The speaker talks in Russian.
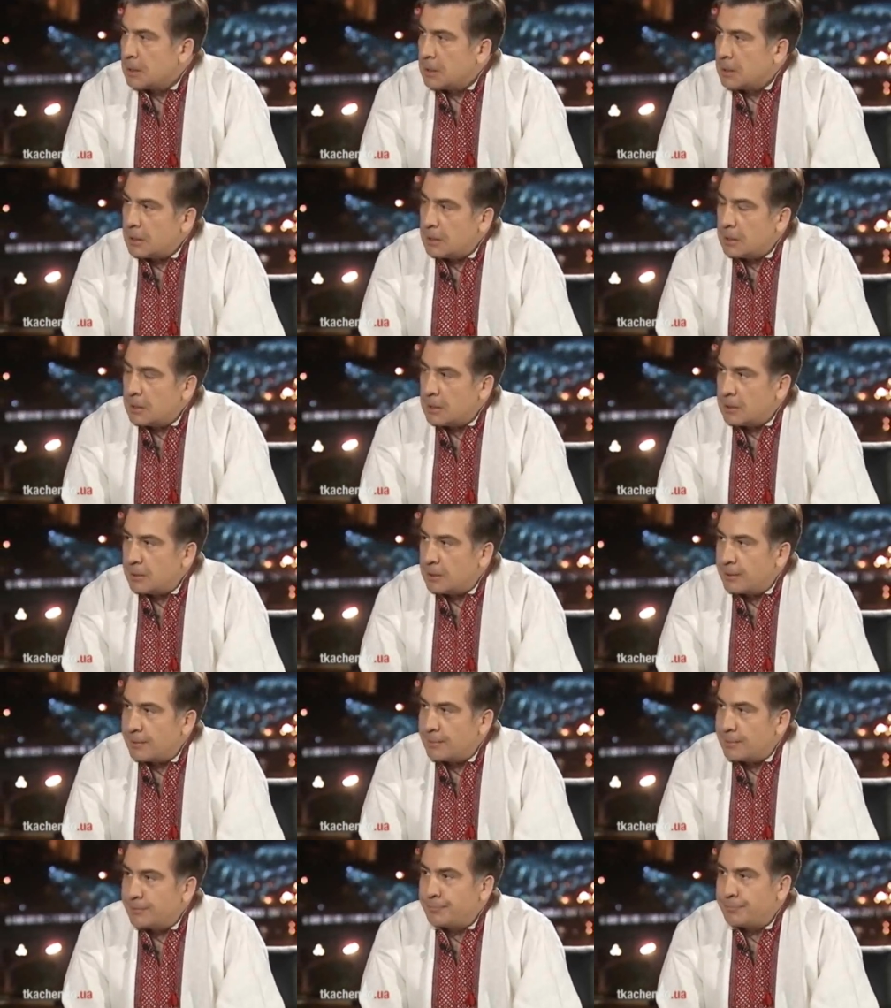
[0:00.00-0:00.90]

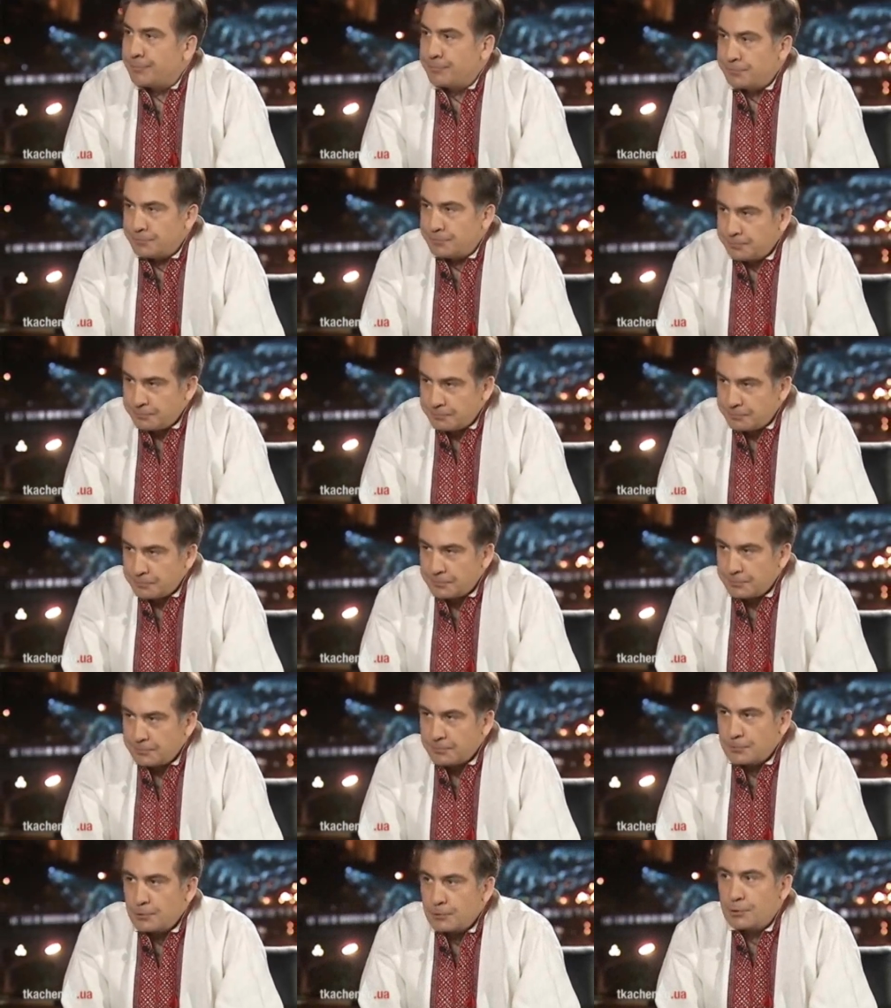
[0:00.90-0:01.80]
А,
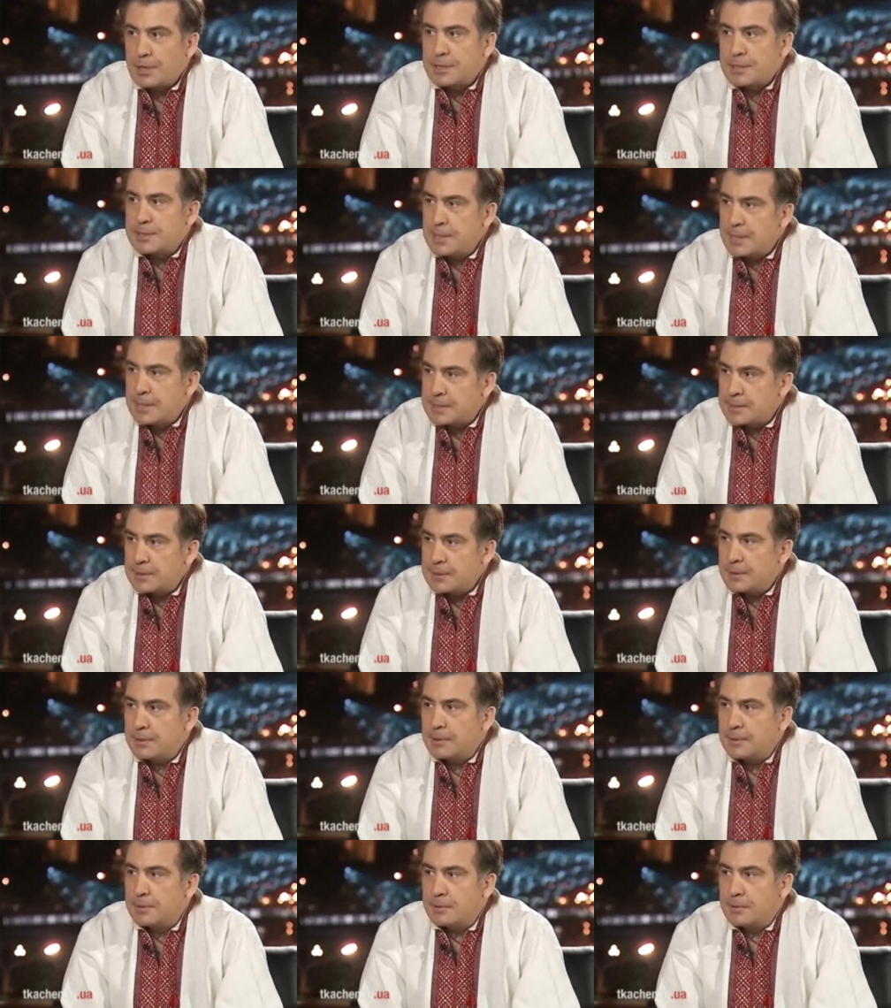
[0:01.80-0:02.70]
у нас есть
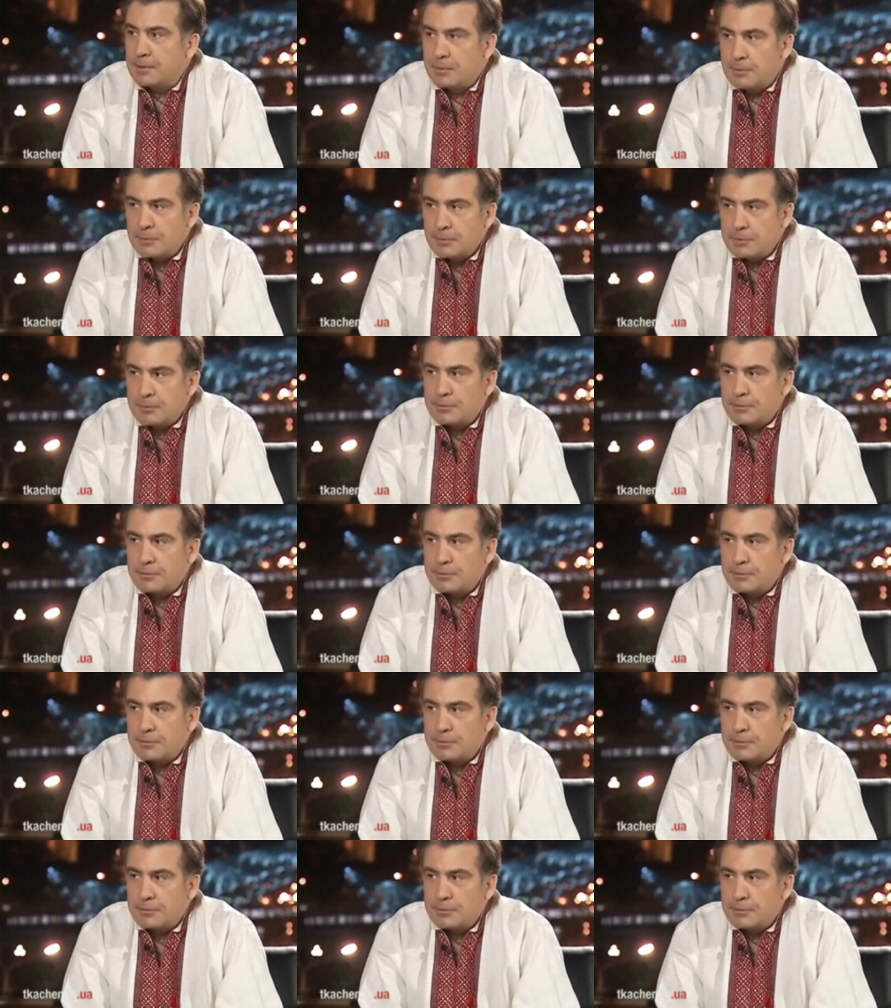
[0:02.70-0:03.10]
э,